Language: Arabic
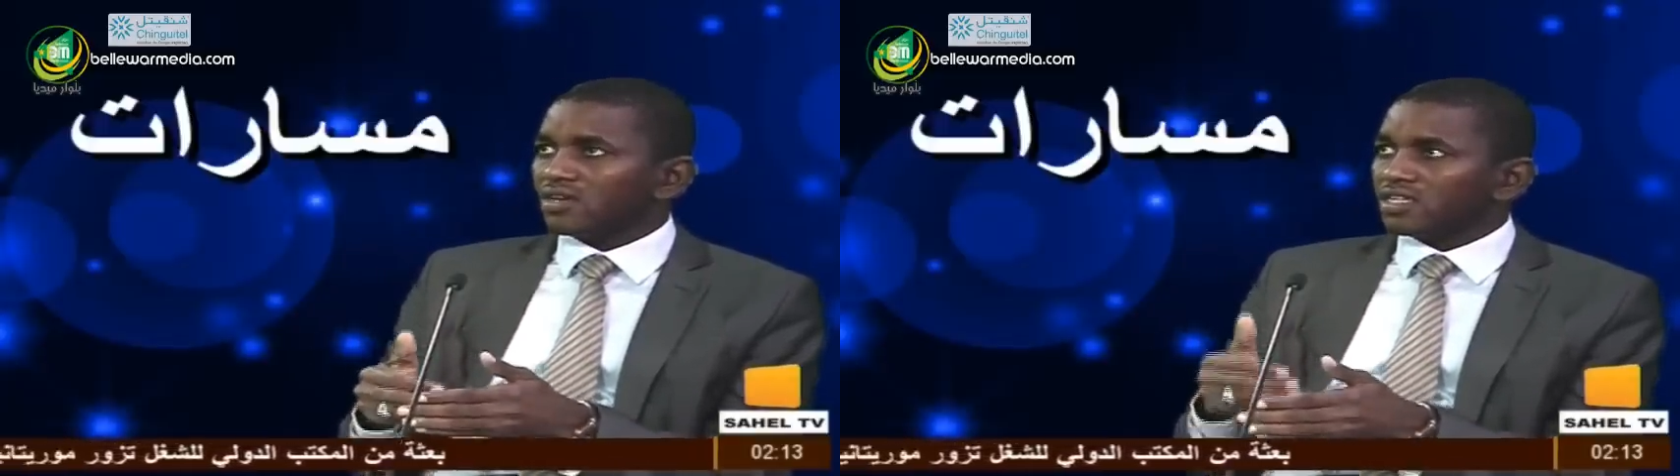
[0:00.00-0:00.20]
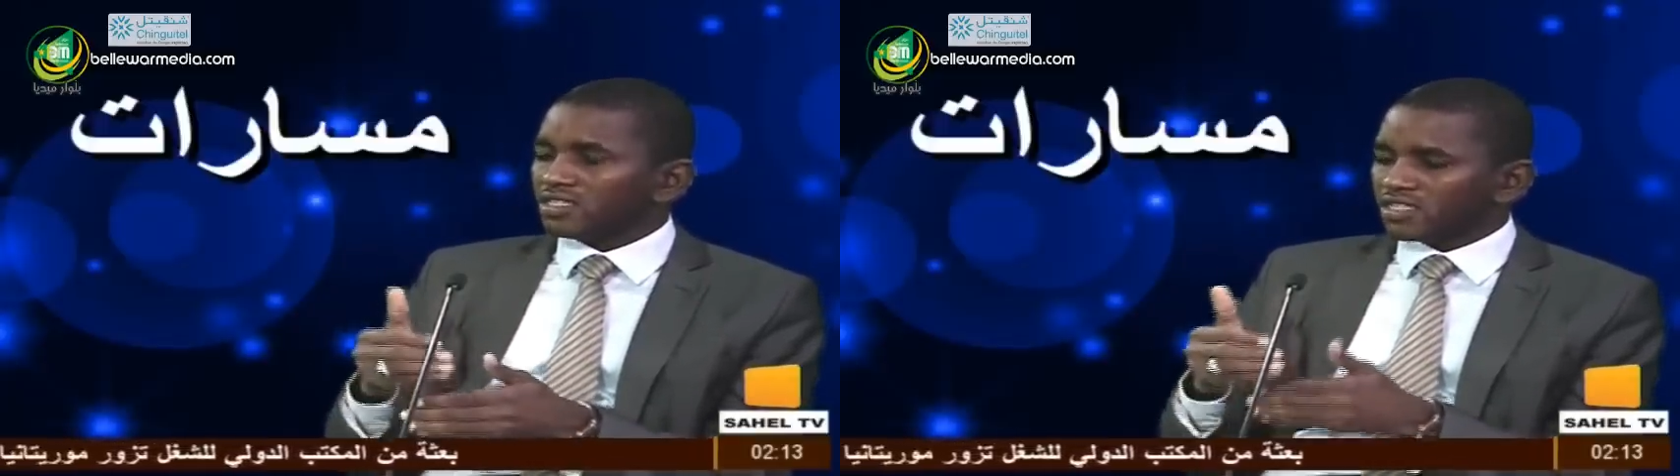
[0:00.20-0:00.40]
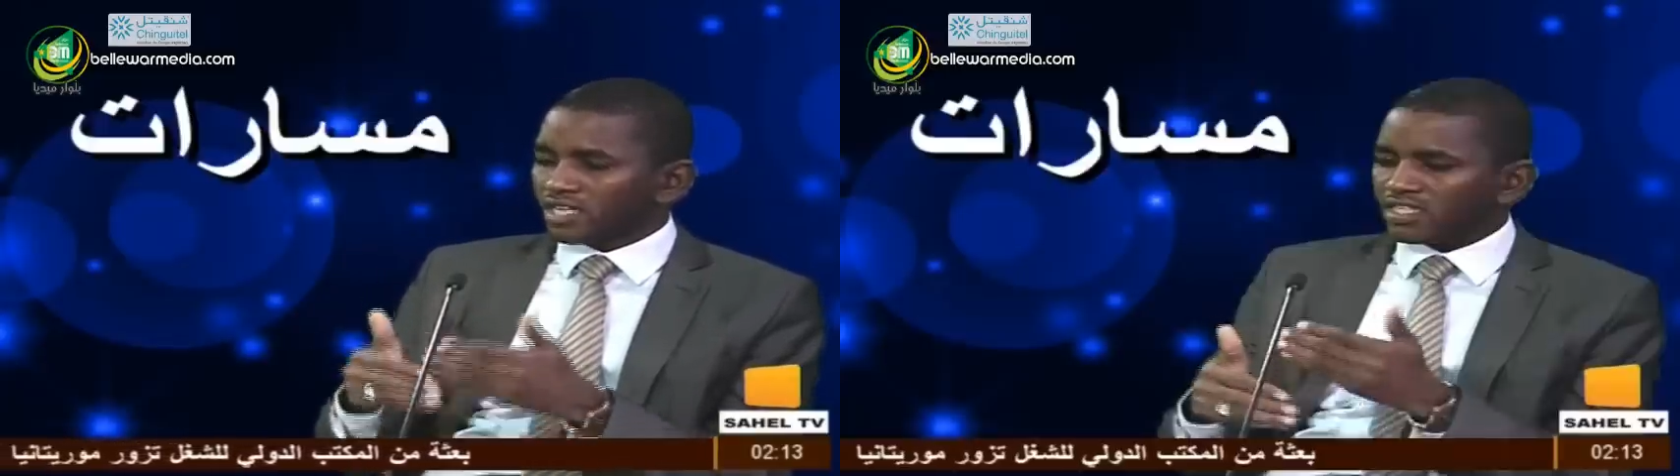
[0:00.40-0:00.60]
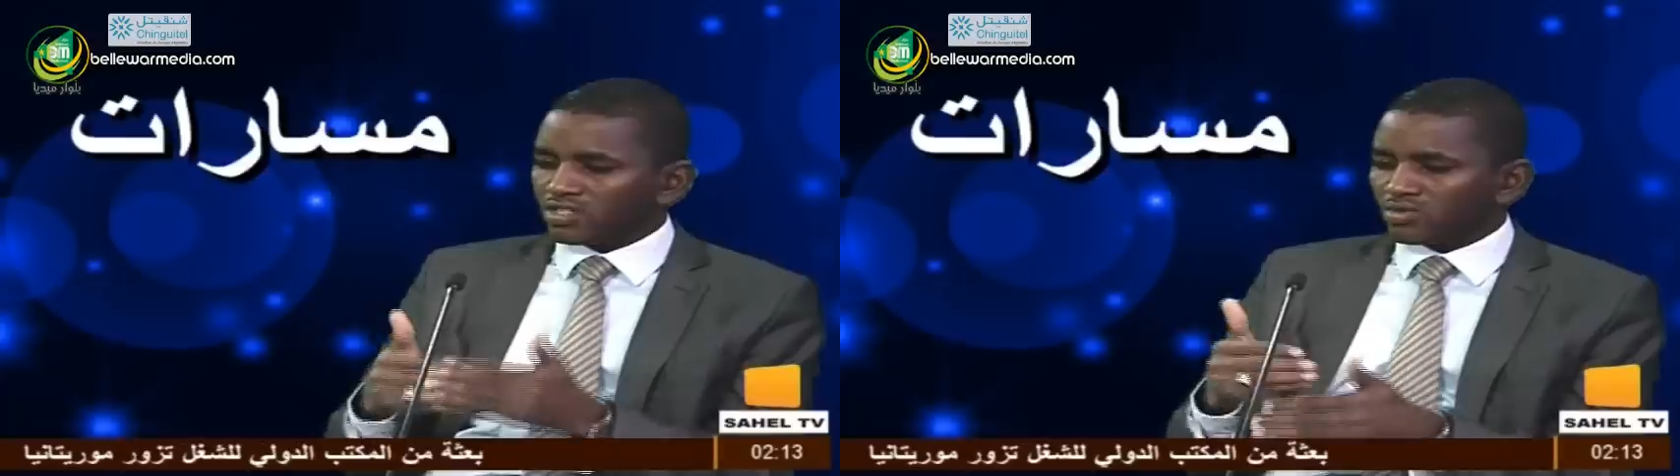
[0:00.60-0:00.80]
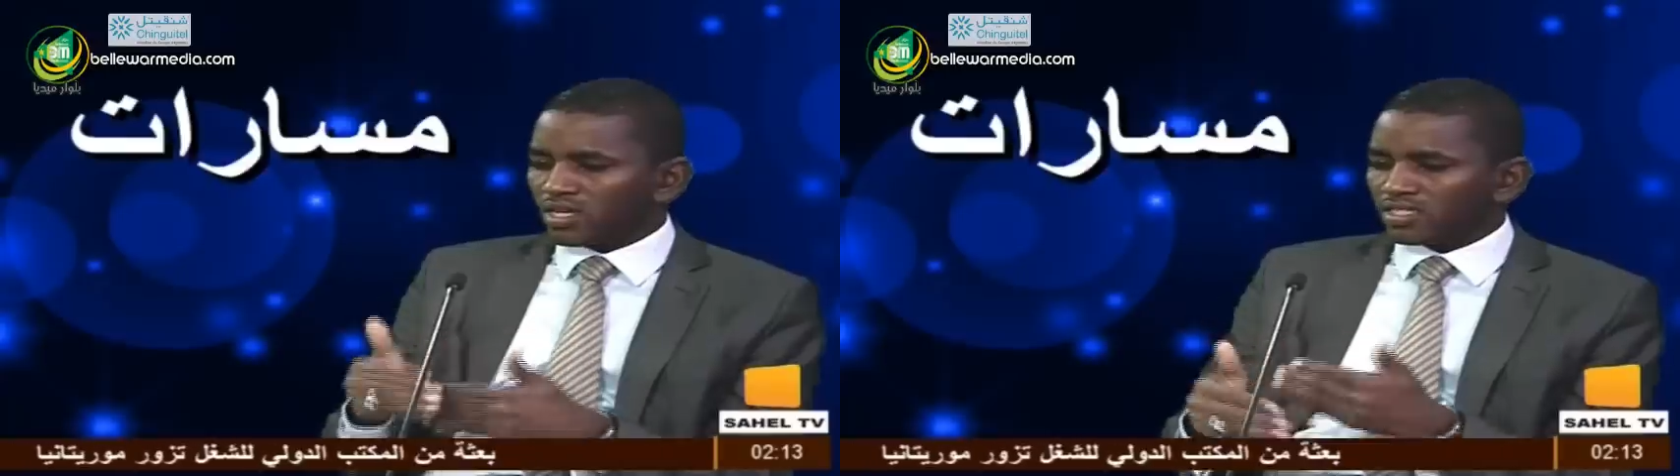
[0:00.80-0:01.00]
والتي
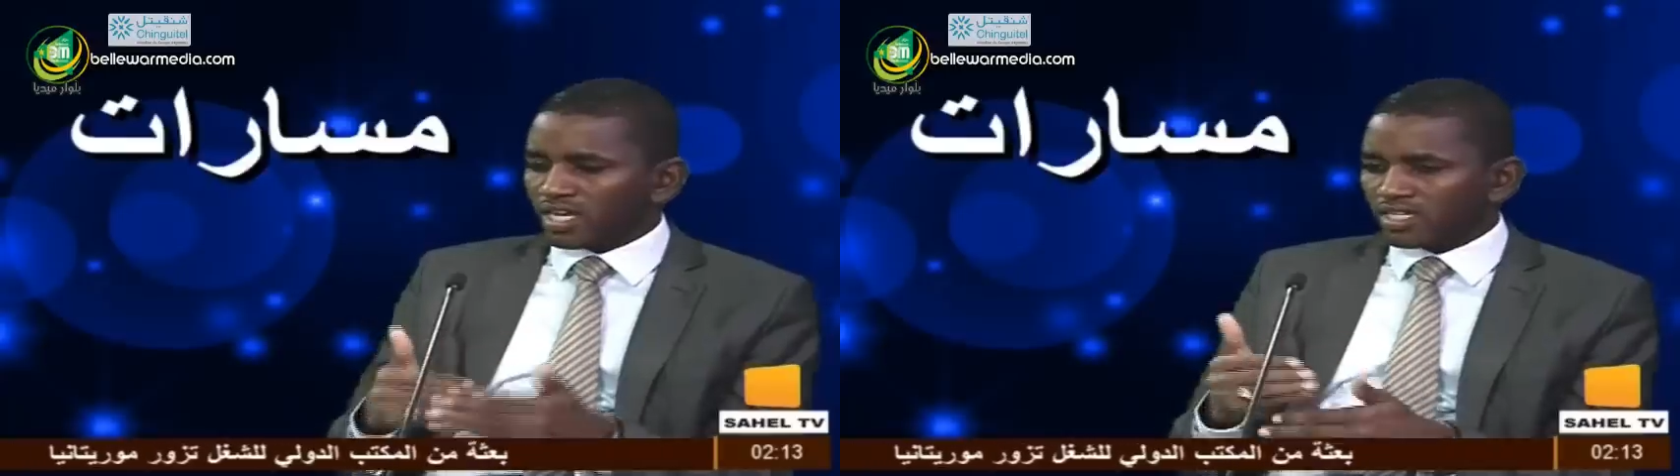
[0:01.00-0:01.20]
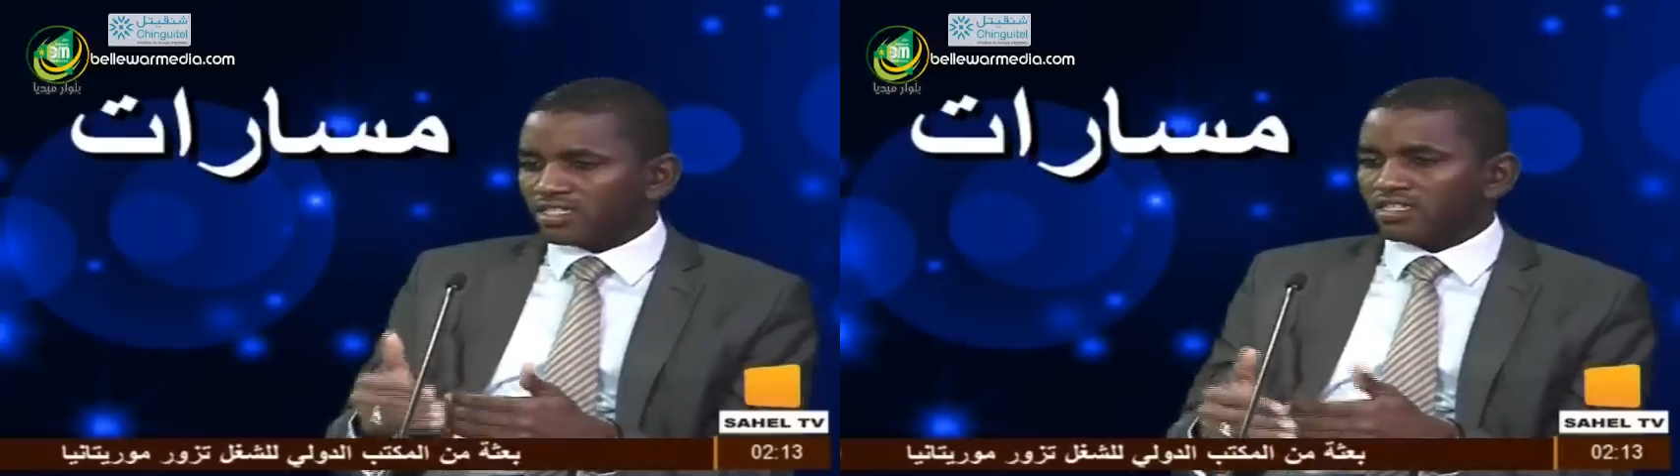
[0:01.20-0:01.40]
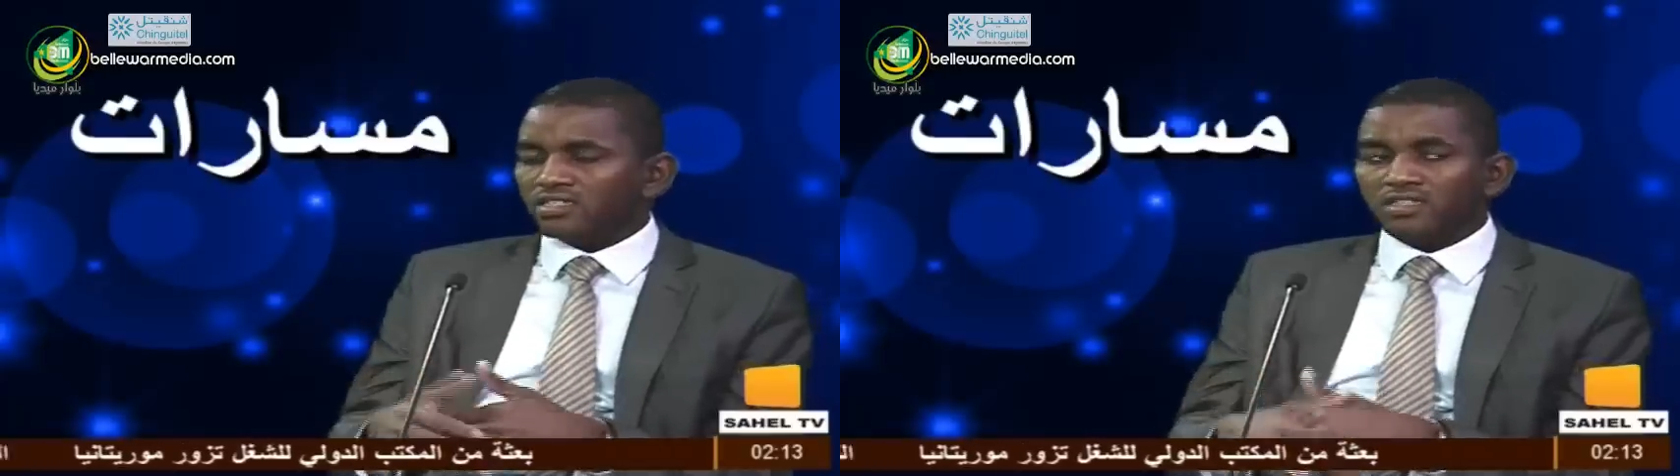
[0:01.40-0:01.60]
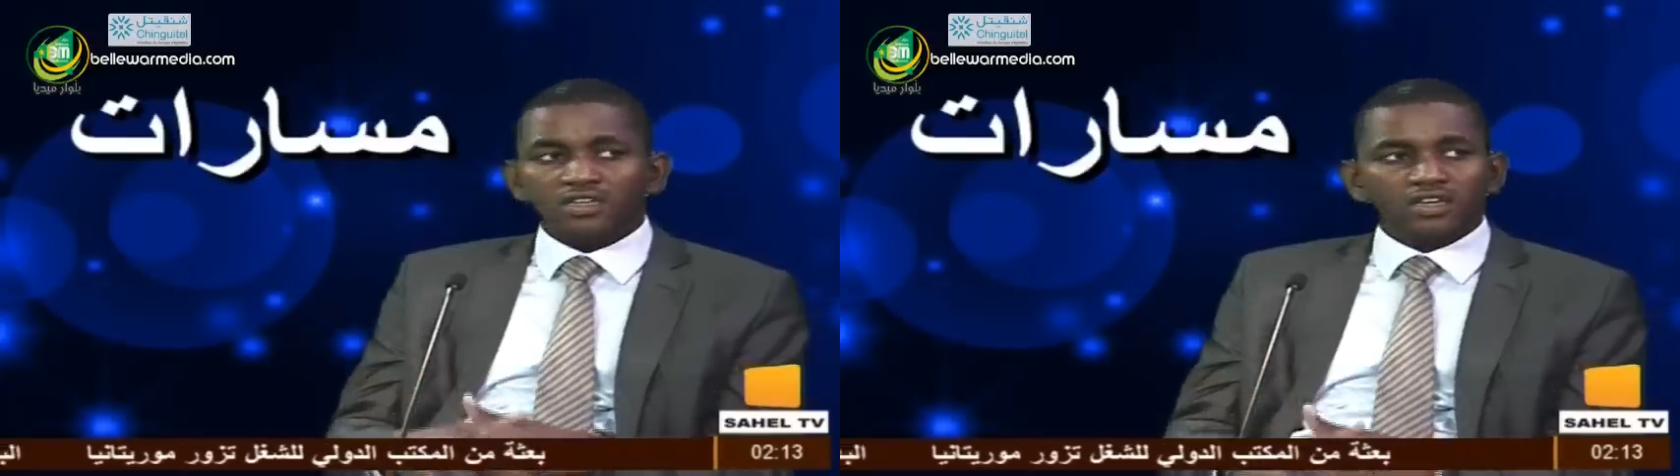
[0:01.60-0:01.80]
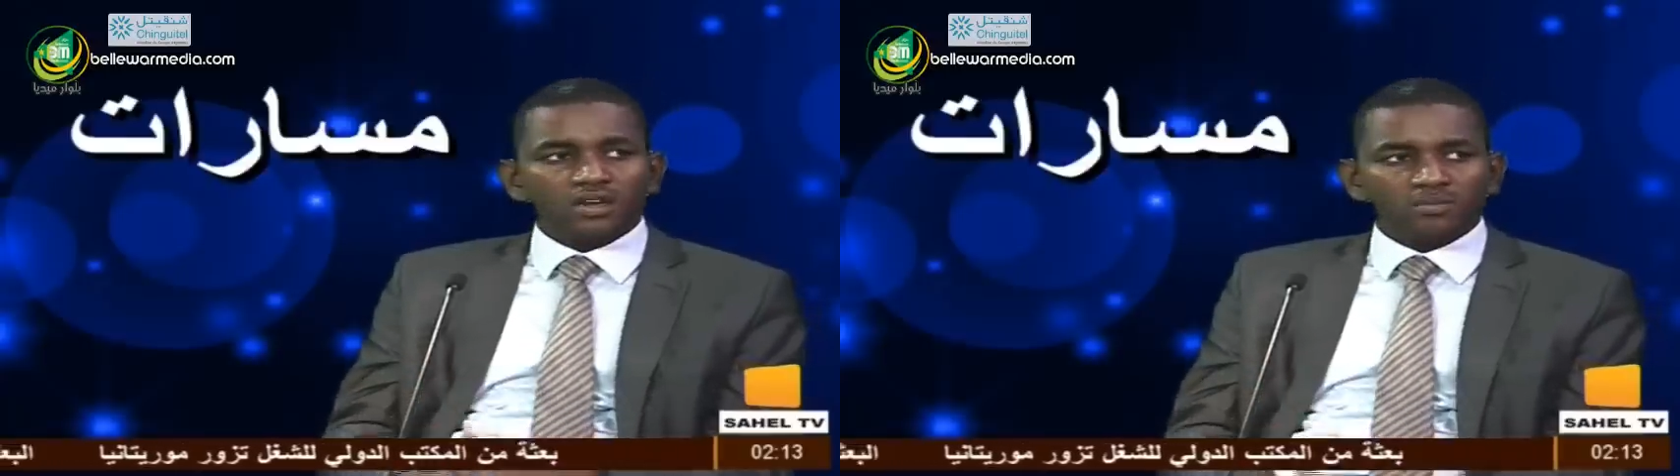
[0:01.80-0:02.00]
تحتاج إلى تحيين
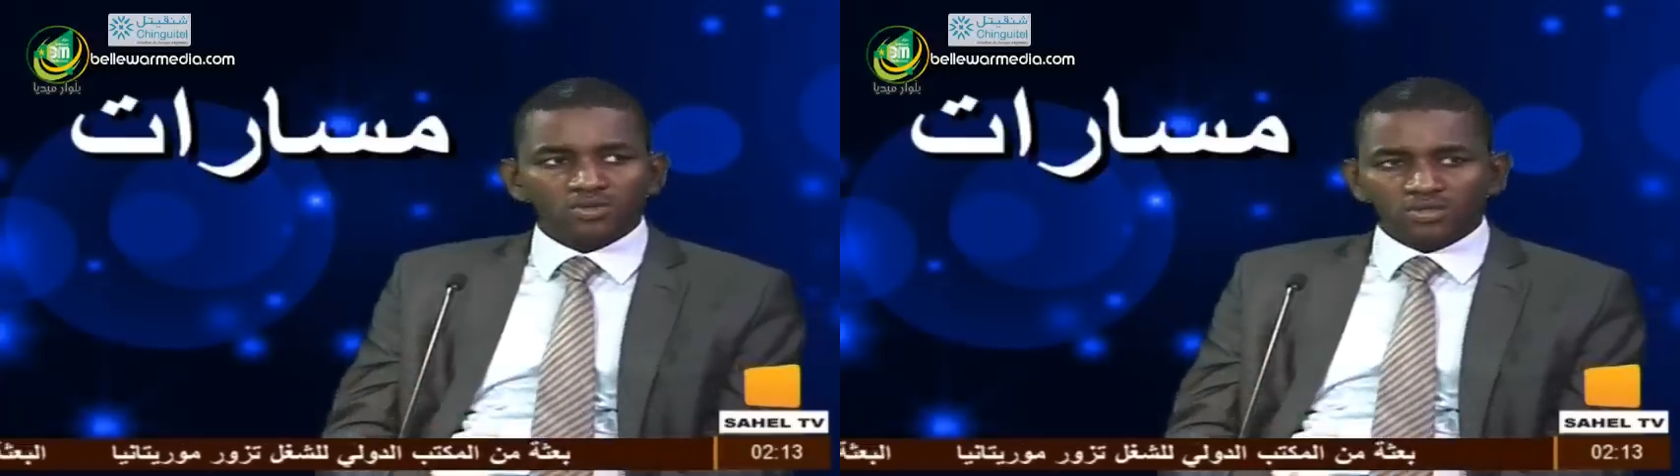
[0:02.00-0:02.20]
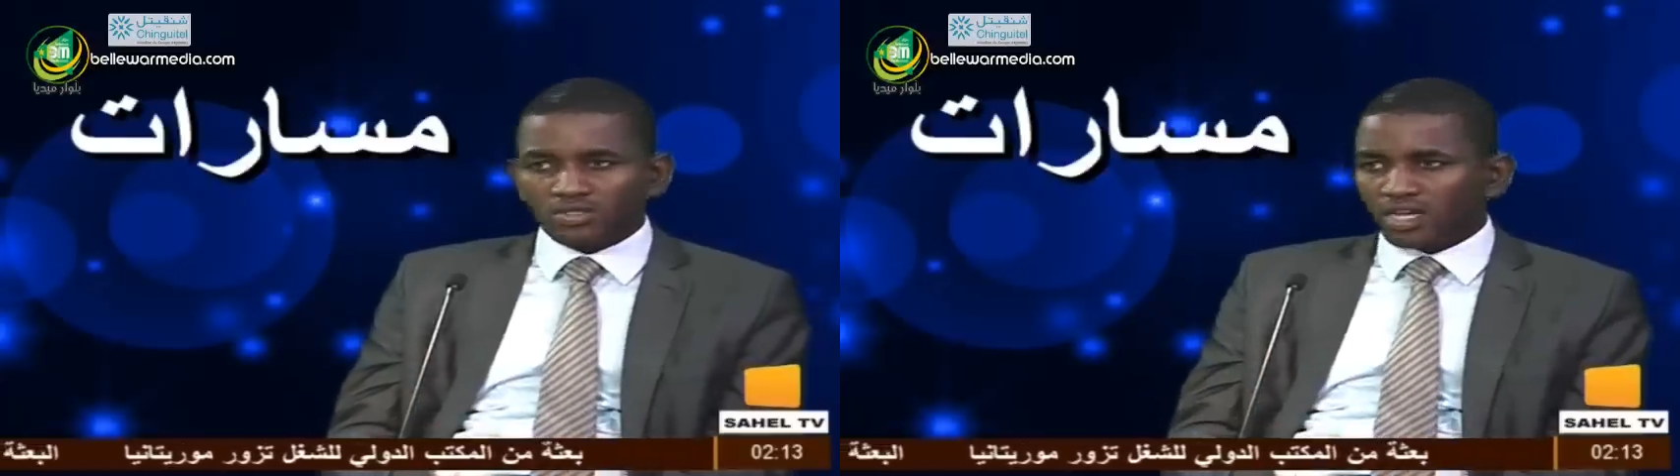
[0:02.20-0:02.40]
آه،